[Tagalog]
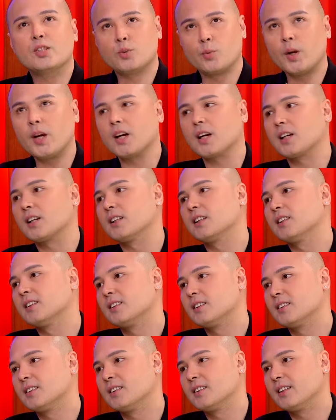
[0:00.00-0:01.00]
work.
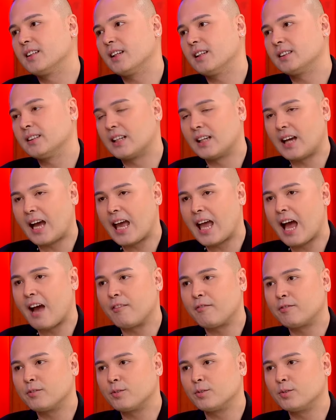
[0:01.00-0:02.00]
It's work. Na I
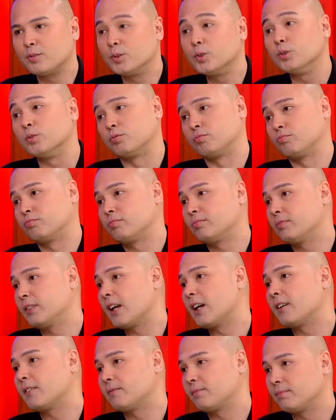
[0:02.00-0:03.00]
have to do. And you
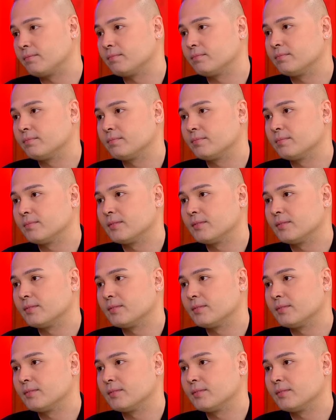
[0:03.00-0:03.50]
go to your line.